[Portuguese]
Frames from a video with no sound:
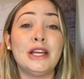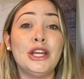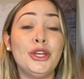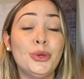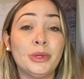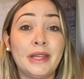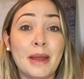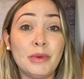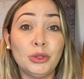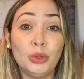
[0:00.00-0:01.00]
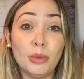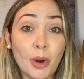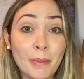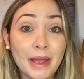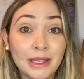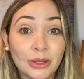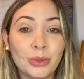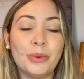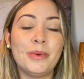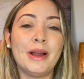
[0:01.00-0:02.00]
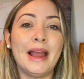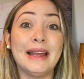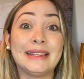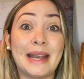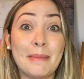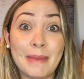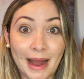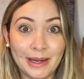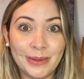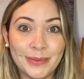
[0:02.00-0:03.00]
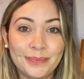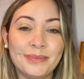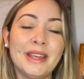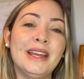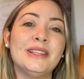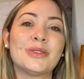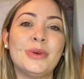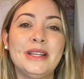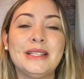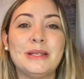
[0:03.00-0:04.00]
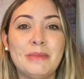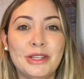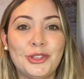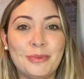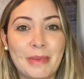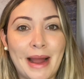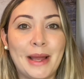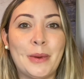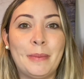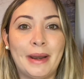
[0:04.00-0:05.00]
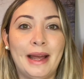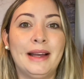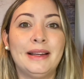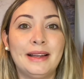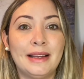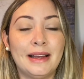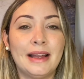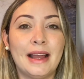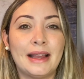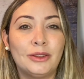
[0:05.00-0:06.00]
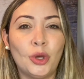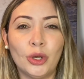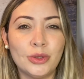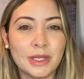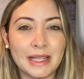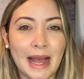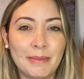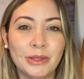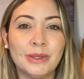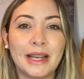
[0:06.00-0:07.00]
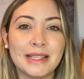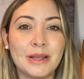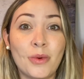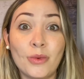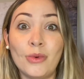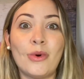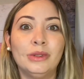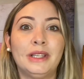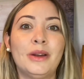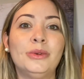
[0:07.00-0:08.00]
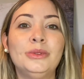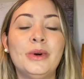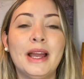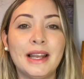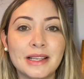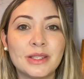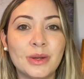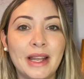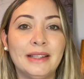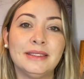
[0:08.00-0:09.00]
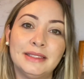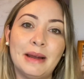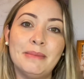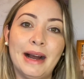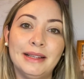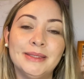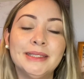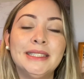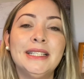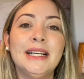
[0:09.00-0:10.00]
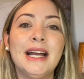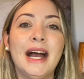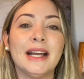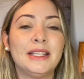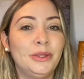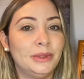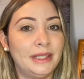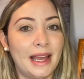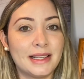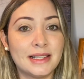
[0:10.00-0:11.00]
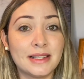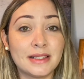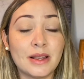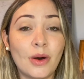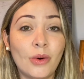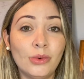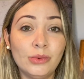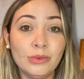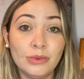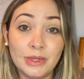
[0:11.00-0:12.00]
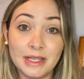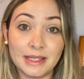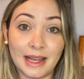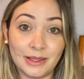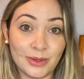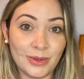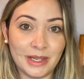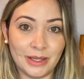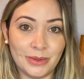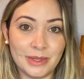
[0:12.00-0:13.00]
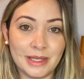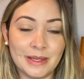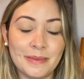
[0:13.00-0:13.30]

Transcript: E o tema do momento é trabalho. Escolhi esse mês de maio para todo sábado trazer algum conteúdo relacionado a trabalho aqui no Texas ou nos Estados Unidos.